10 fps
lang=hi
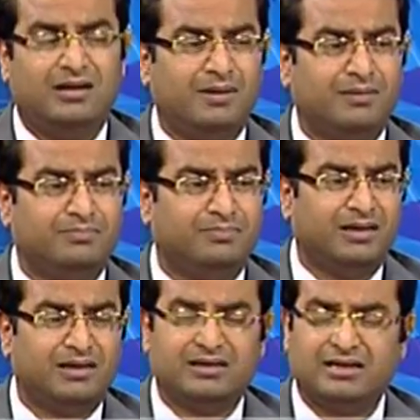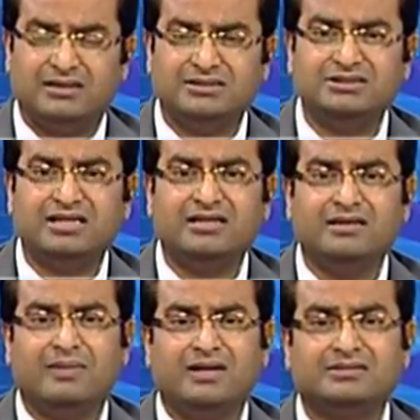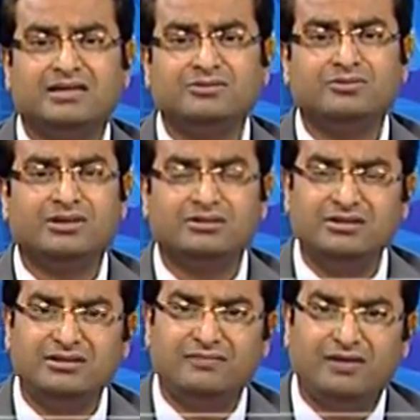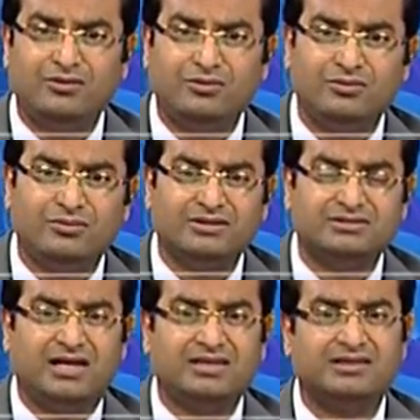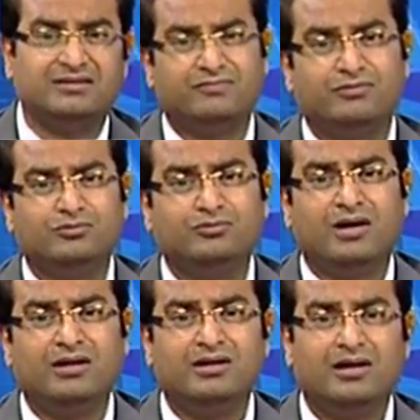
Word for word: अब आप अगर कराची शहर की बात करें तो कितनी दफ़ा लोगों को एक साल के अंदर फ्लू हुआ